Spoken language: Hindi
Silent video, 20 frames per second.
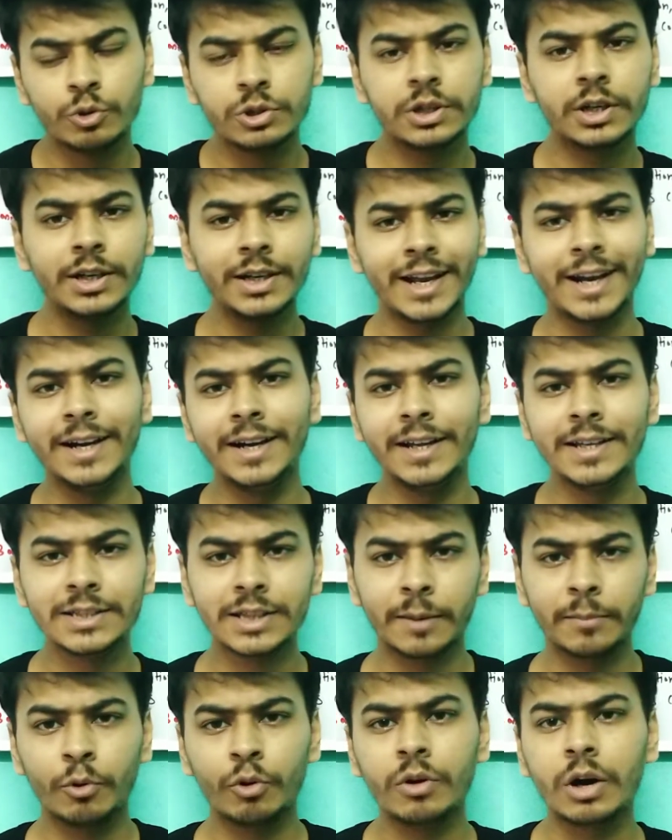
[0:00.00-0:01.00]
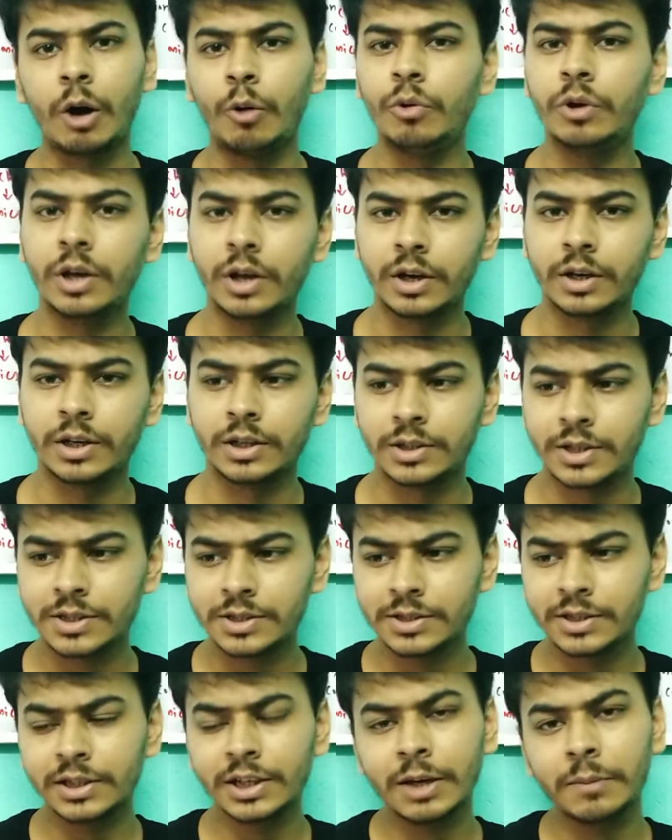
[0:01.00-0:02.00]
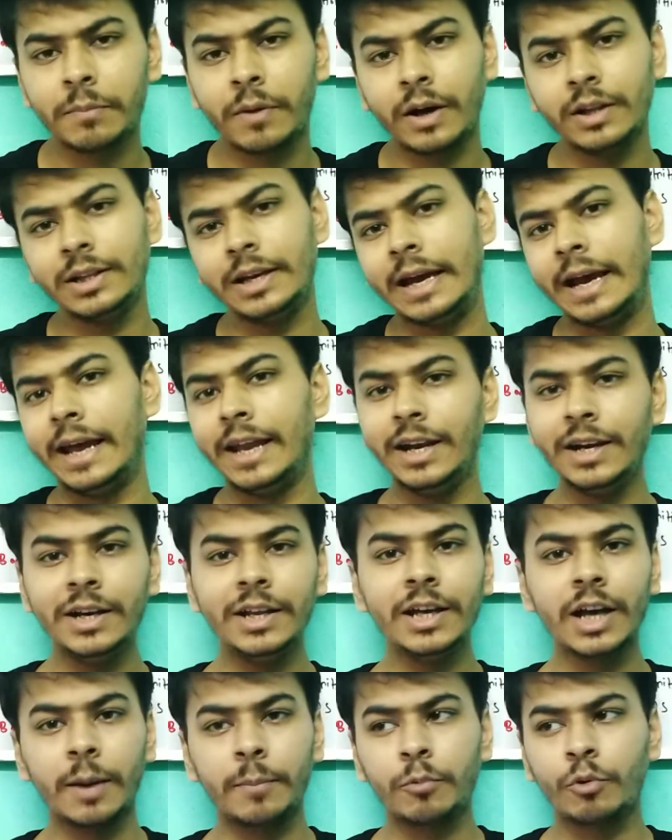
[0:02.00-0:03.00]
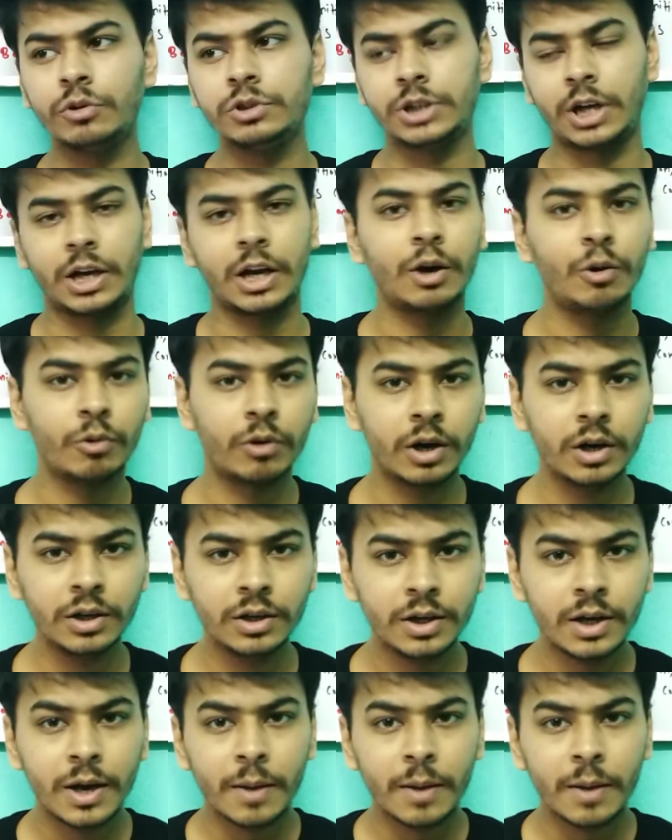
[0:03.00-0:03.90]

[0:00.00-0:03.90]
उसके टेन डेज आप लोग काउंट करेंगे दस दिन के बाद एनी डे आपको जाना होगा